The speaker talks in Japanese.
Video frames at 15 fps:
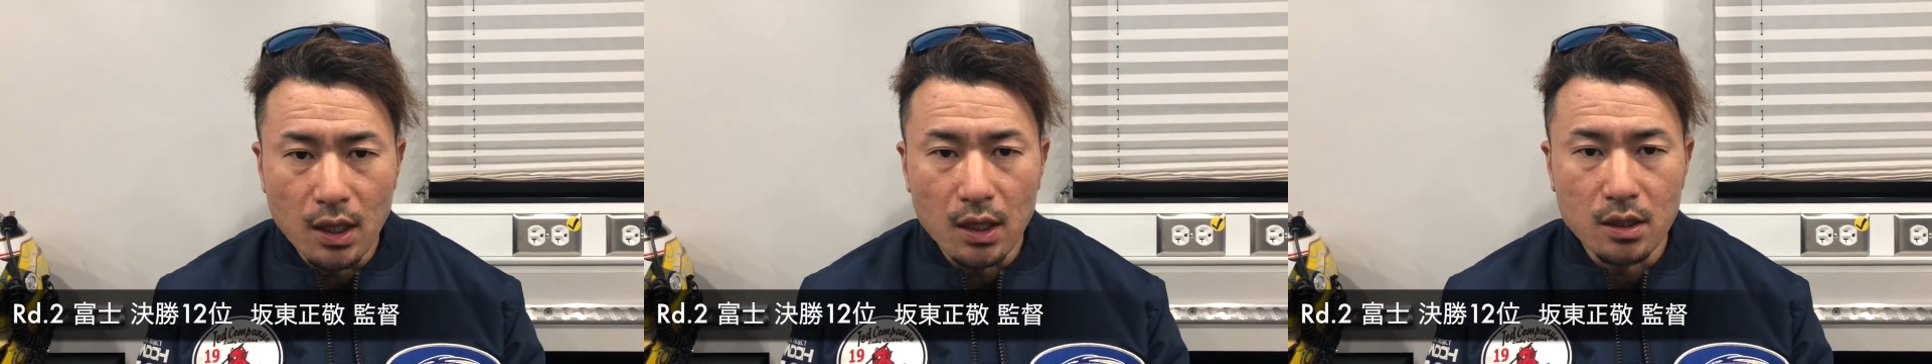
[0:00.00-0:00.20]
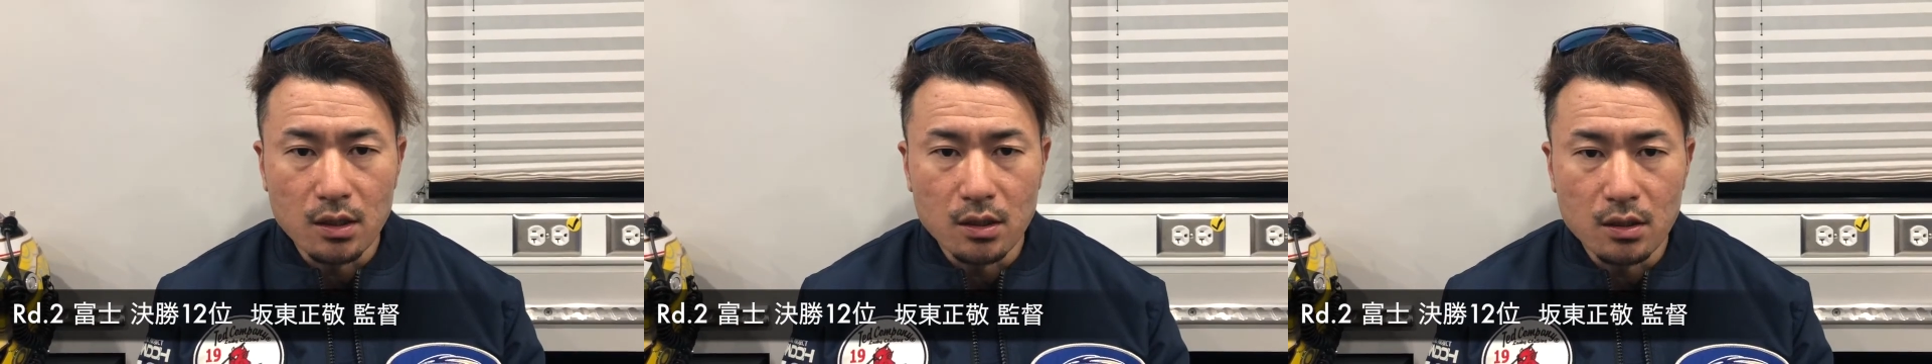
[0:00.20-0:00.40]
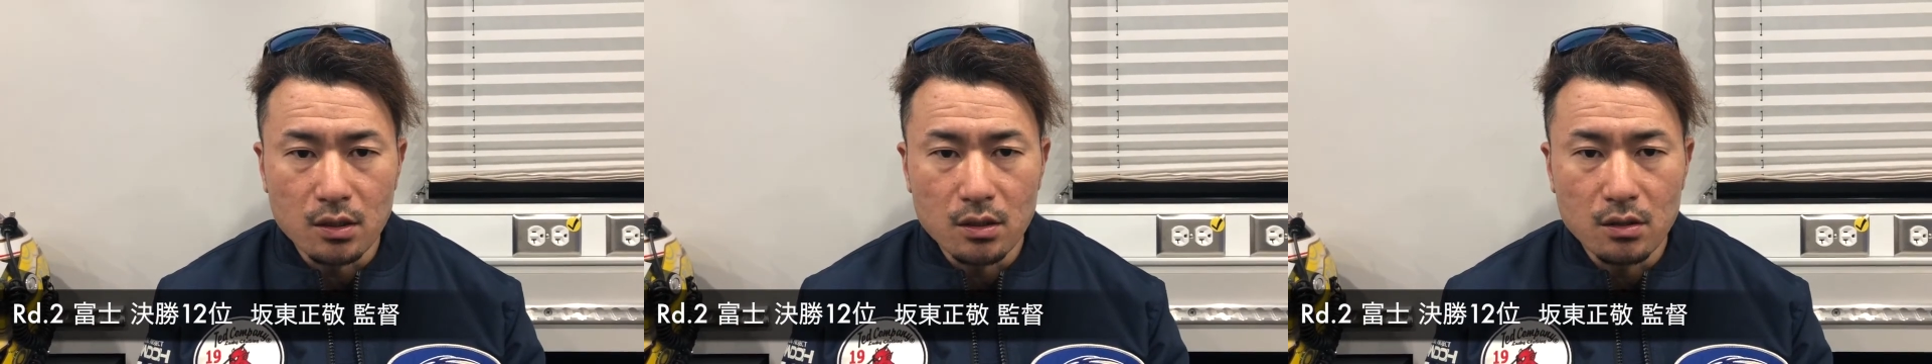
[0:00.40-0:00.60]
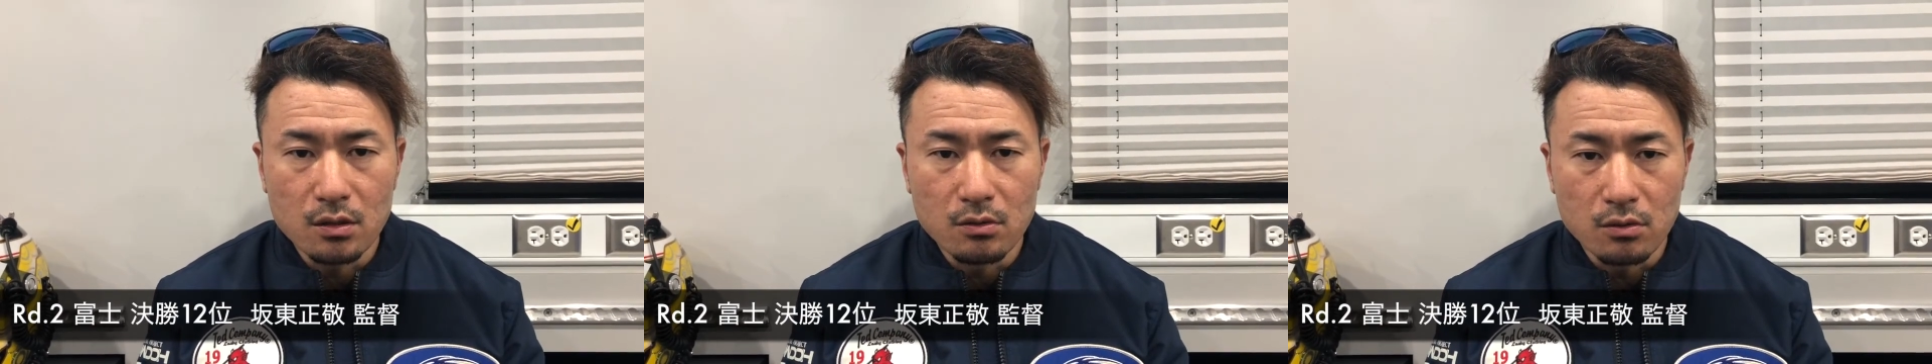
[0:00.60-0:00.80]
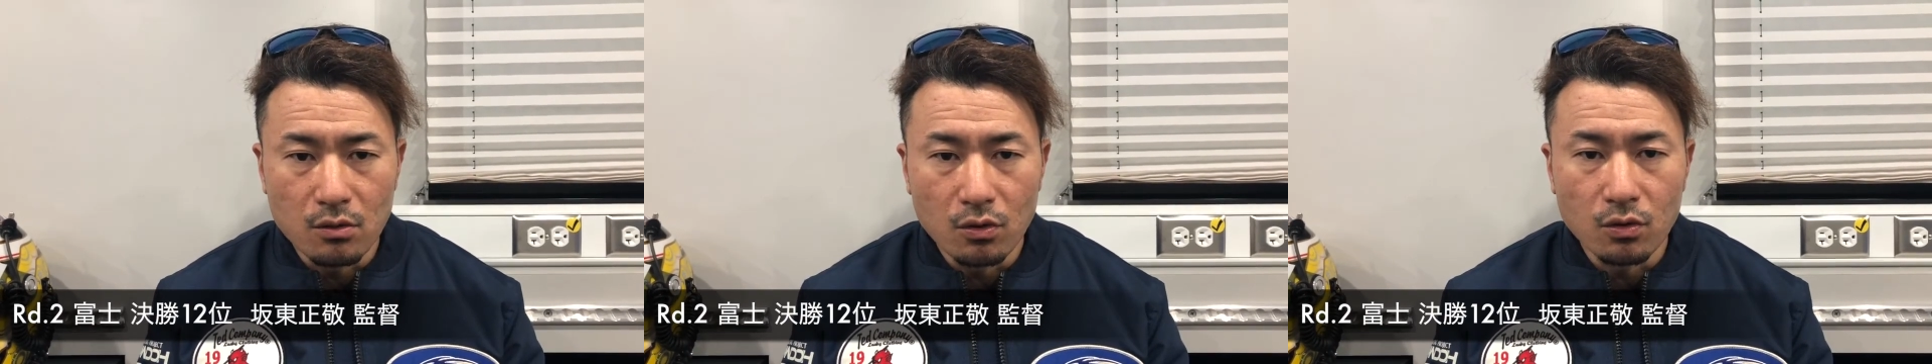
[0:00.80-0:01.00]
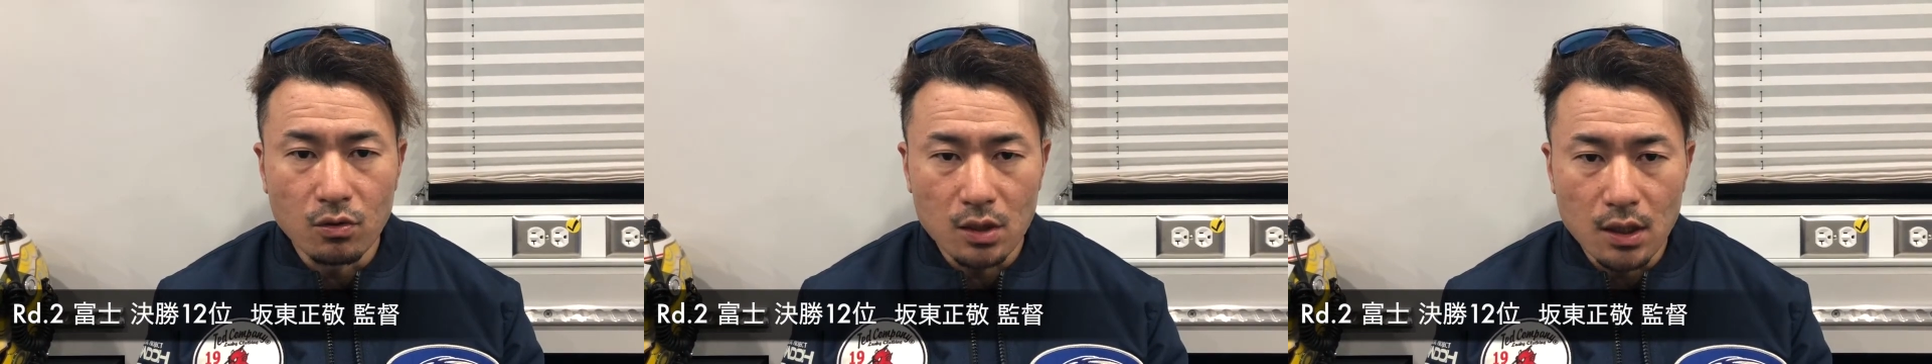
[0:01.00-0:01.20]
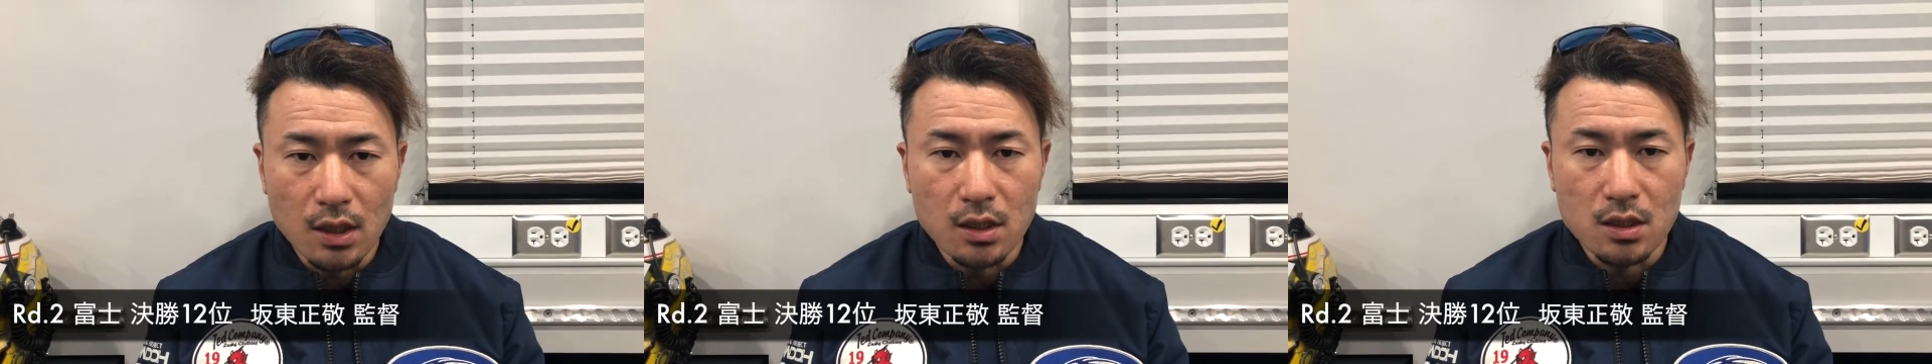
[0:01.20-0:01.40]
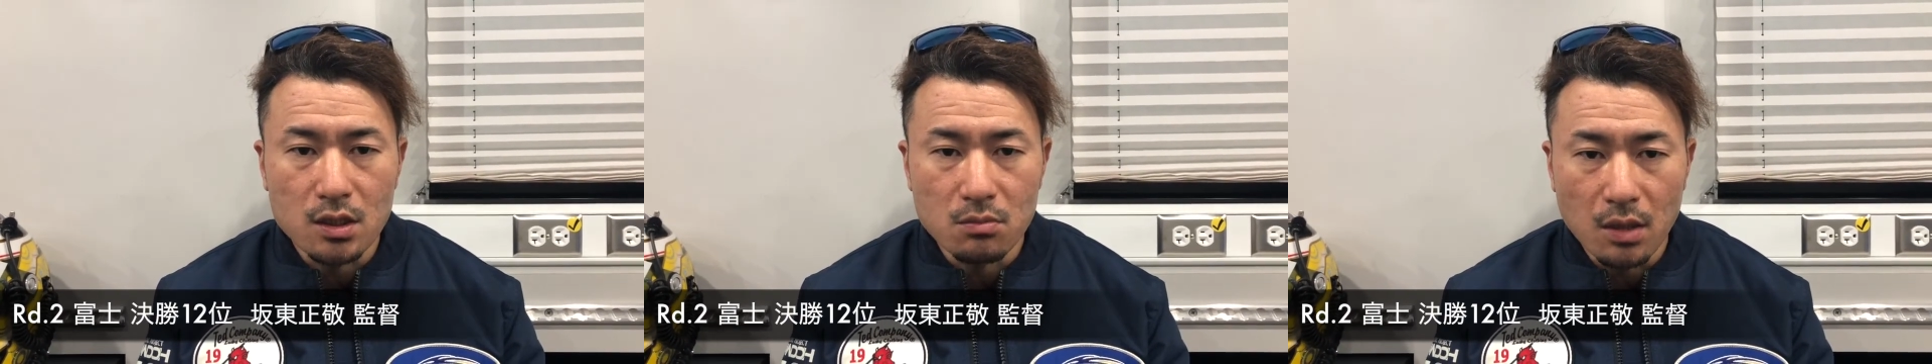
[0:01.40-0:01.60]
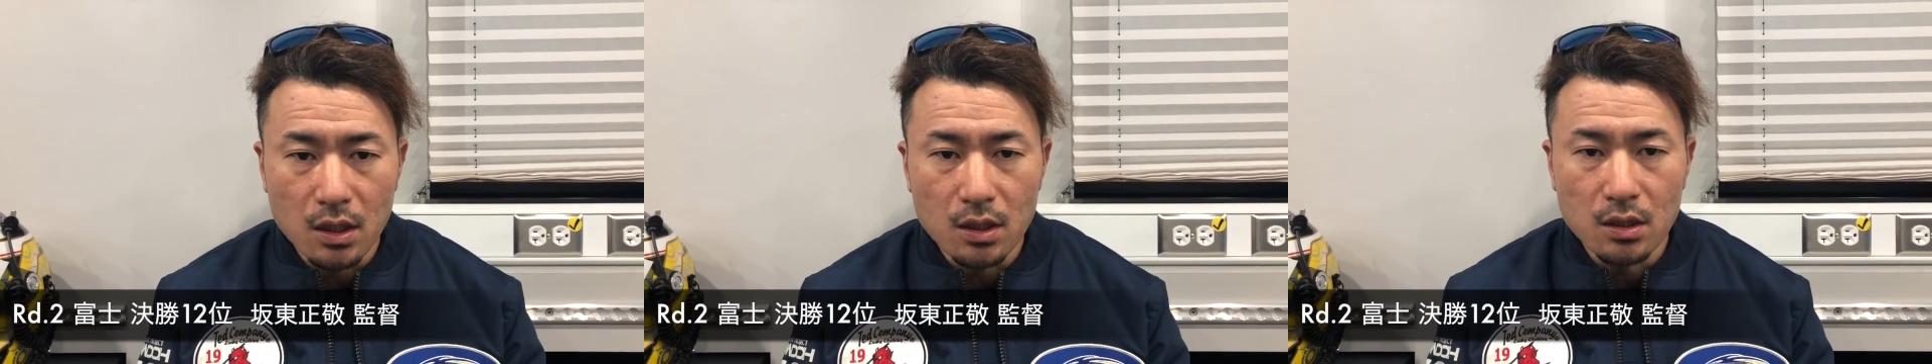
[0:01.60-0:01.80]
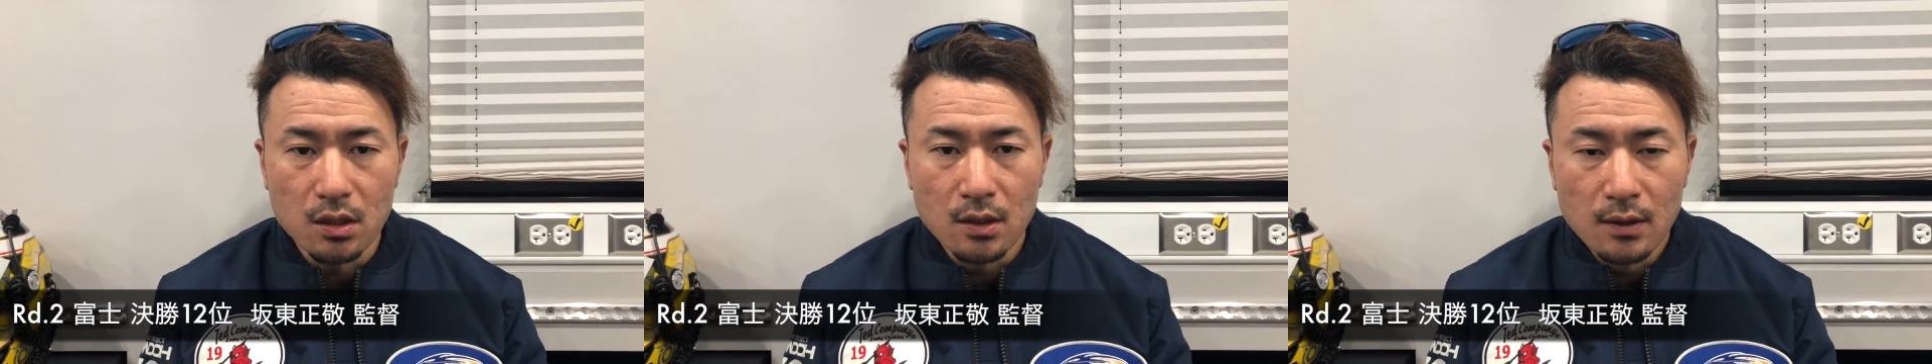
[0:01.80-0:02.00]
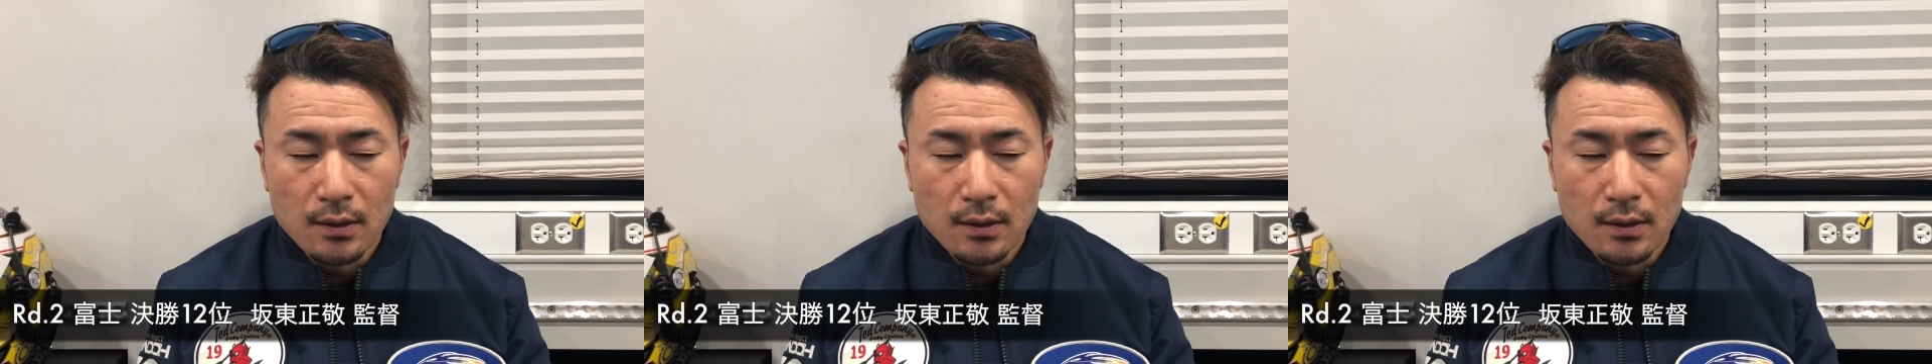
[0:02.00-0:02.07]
入ることになってしまい、